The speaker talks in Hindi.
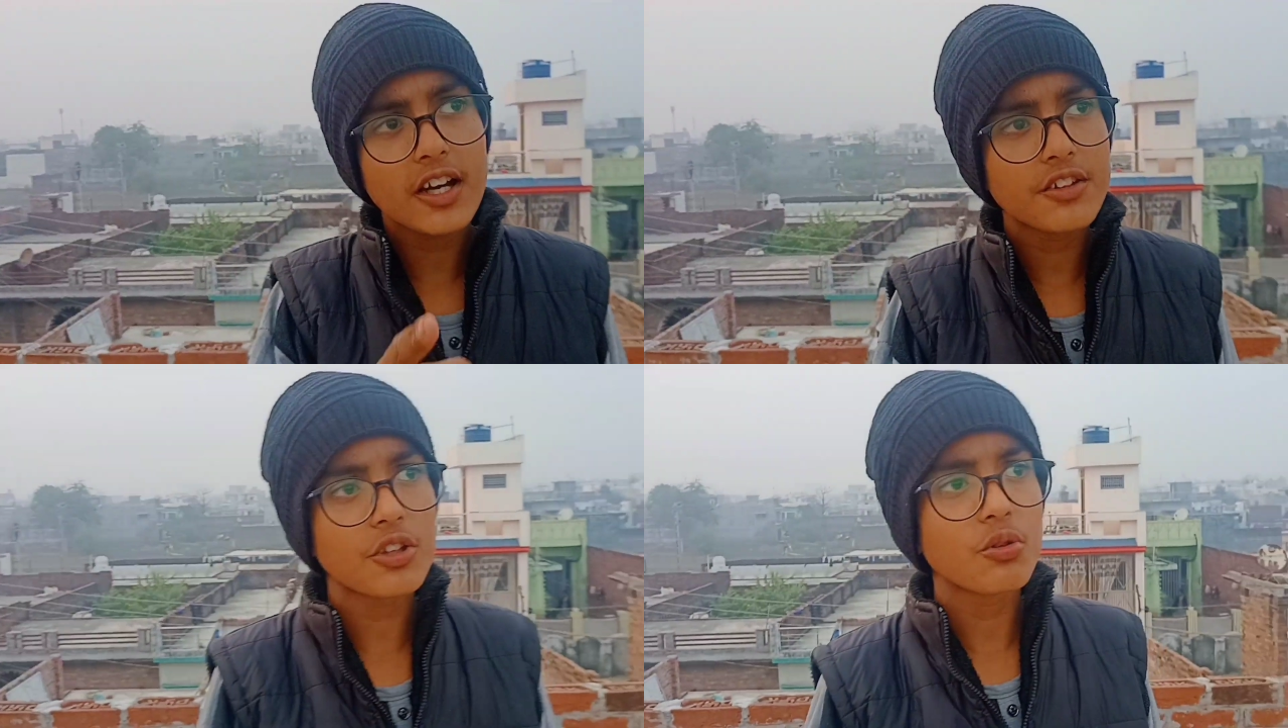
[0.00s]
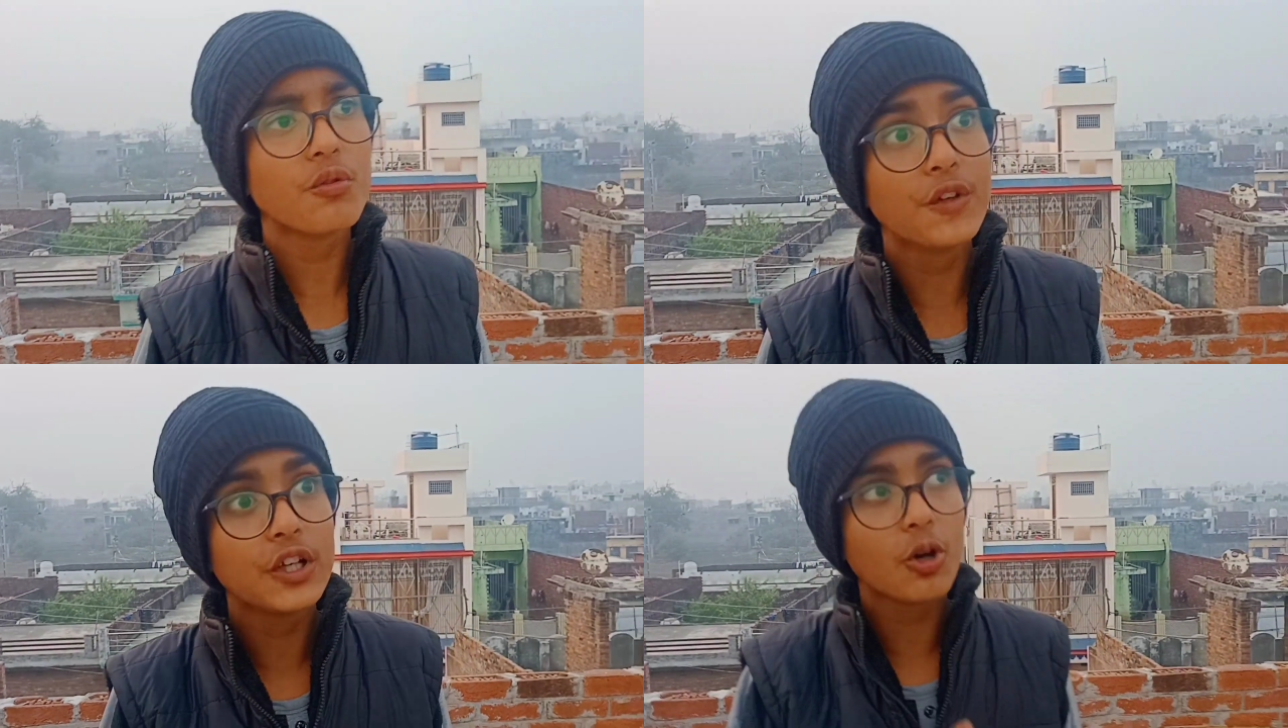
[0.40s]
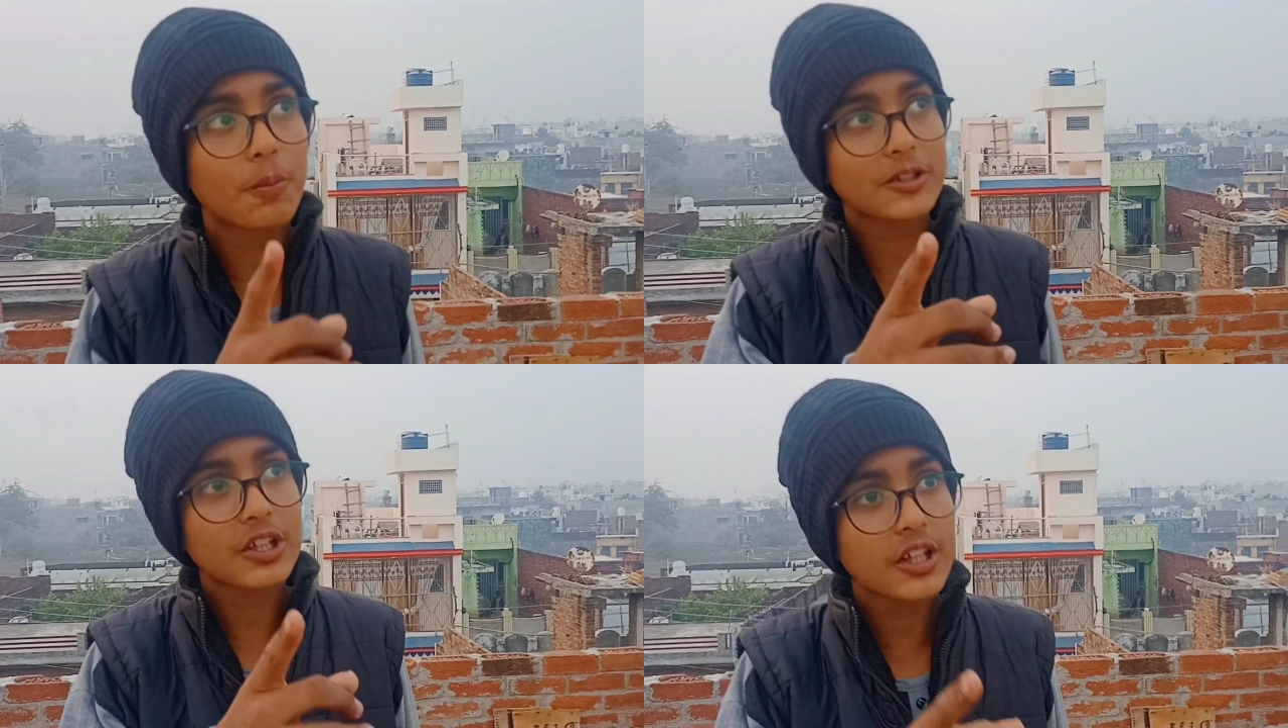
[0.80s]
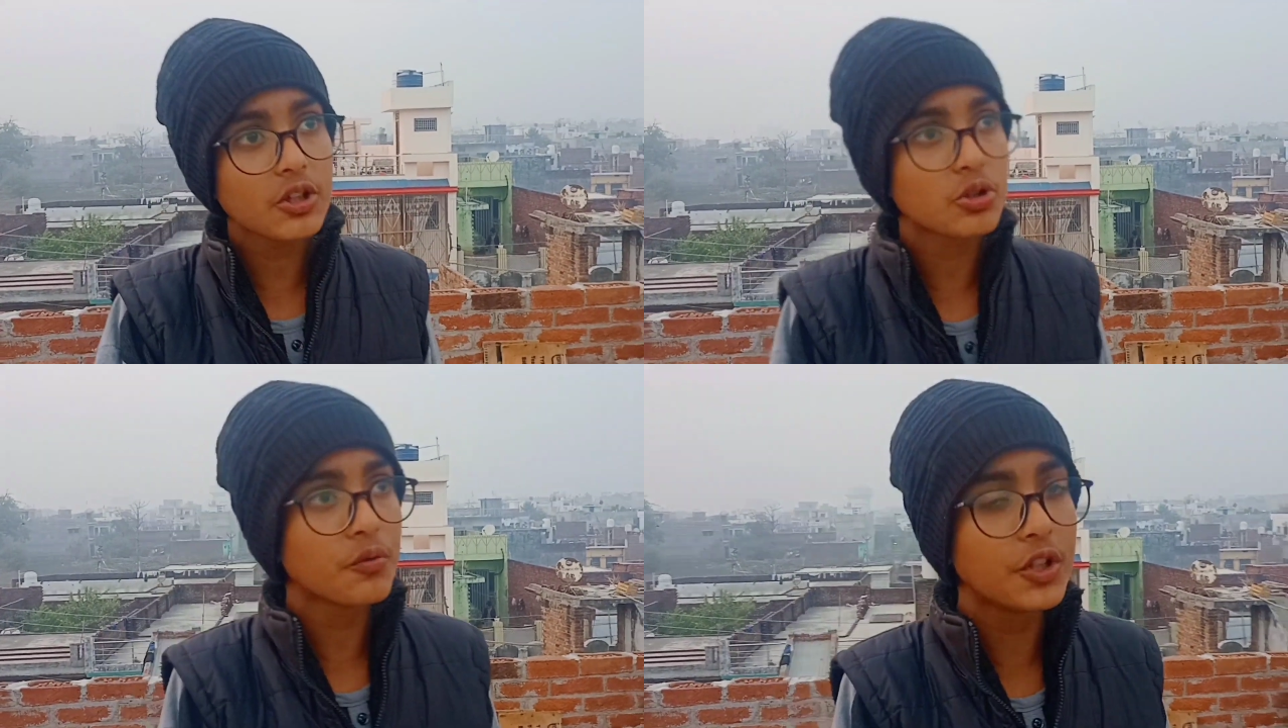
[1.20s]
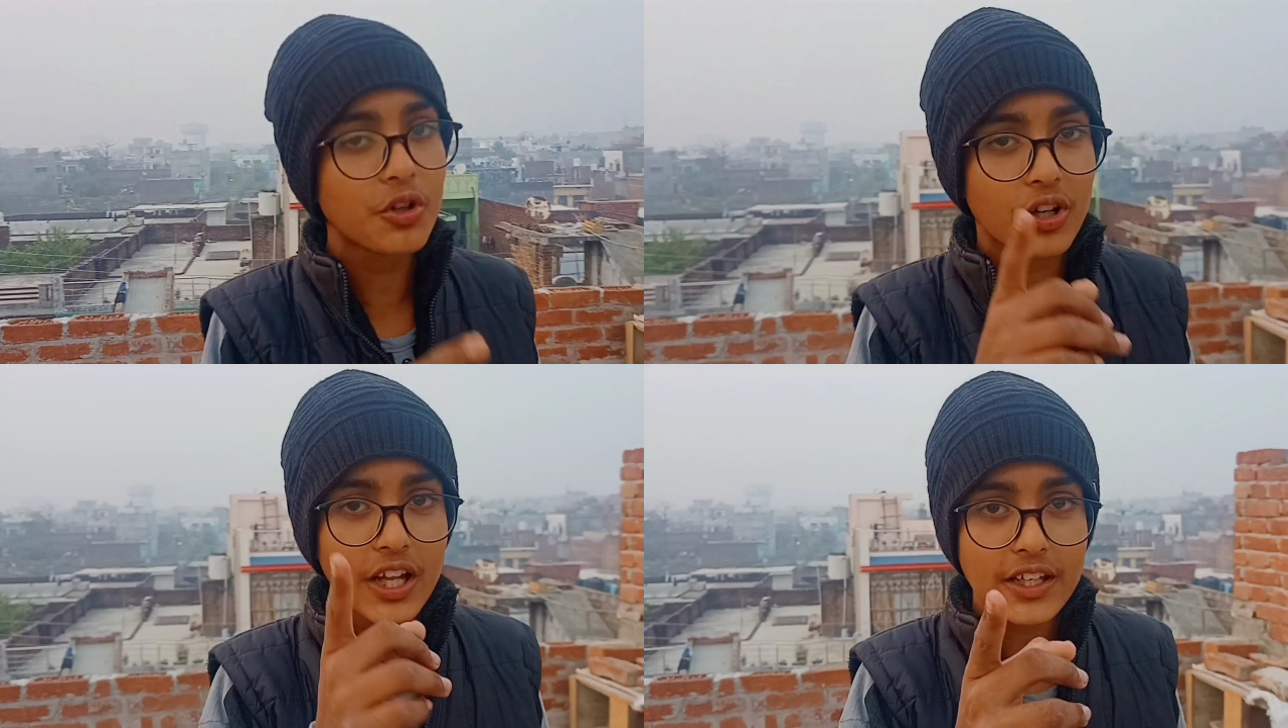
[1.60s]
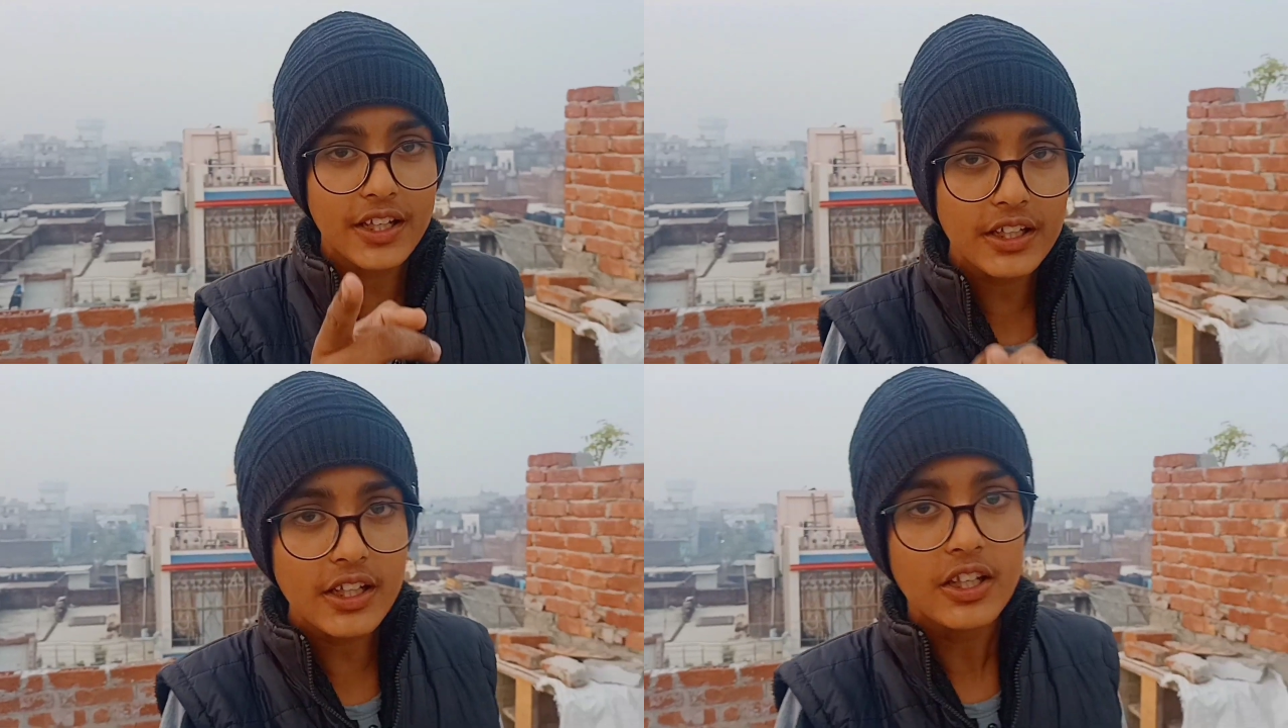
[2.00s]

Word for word: ज़रूर वीडियो पसंद आई हो तो वीडियो को लाइक करिए